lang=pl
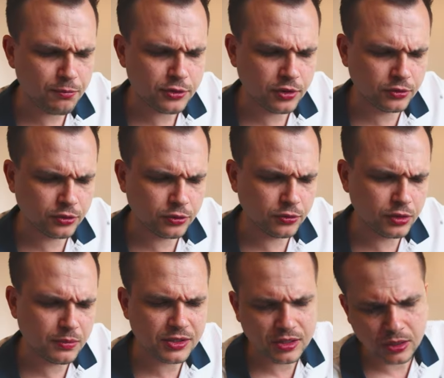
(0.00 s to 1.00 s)
porządku,
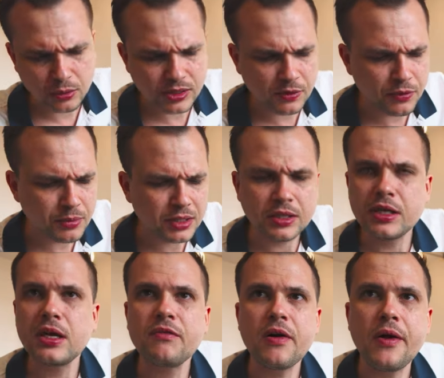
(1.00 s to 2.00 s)
chyba że akurat trafiłem na taki
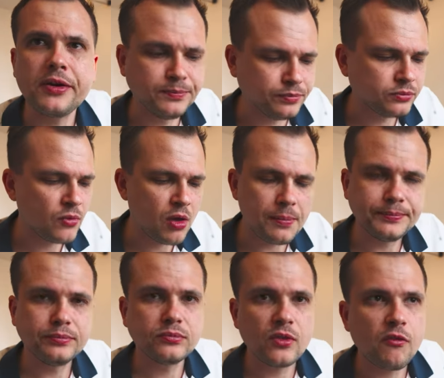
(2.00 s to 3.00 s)
kawałek
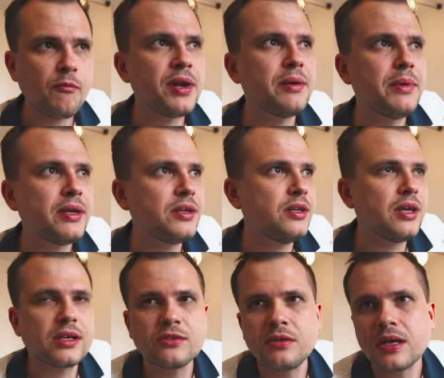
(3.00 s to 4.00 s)
w miarę miękki,
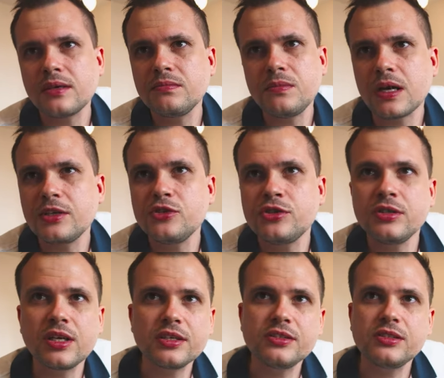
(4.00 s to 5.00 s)
jak, jak jakaś
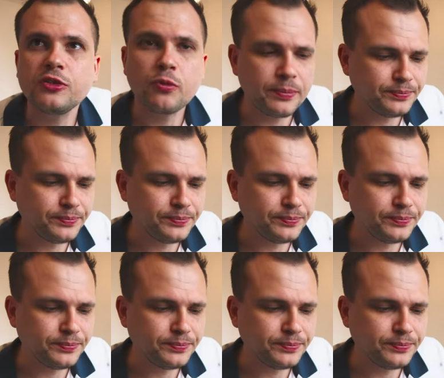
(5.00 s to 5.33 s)
szynka czy coś.